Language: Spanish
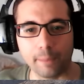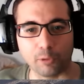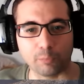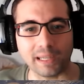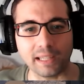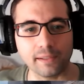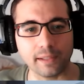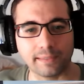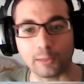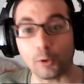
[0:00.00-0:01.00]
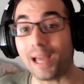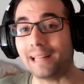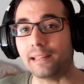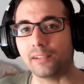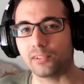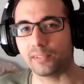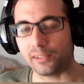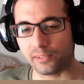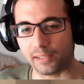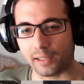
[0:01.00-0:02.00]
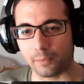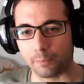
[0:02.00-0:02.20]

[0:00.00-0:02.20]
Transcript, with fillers: pues me han inyectado anestesia